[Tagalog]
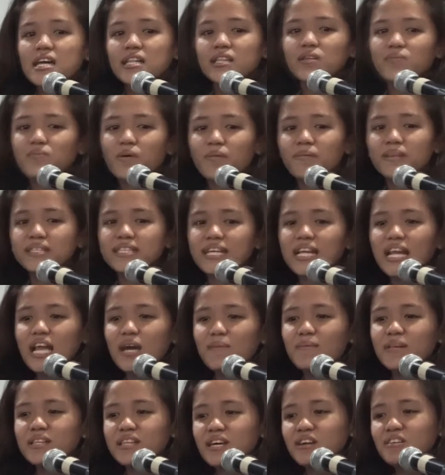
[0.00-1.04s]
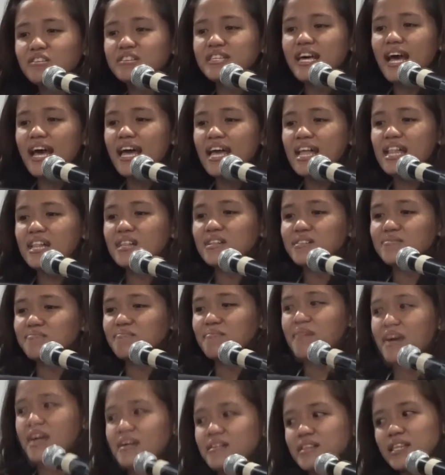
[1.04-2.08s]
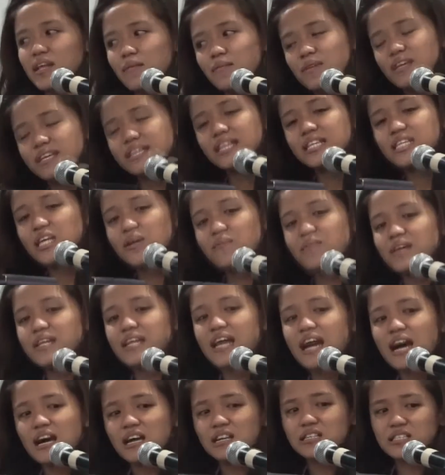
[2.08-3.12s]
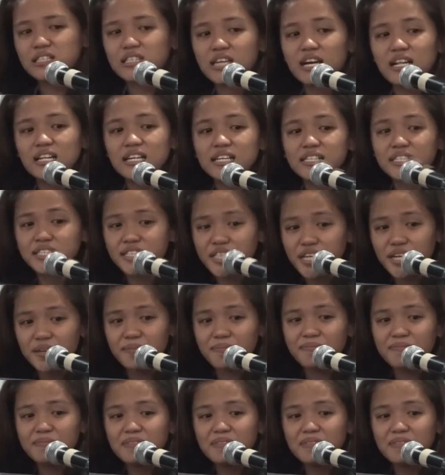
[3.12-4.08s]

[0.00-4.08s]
nagpapasalamat ako dahil nabigyan kami ng scholarship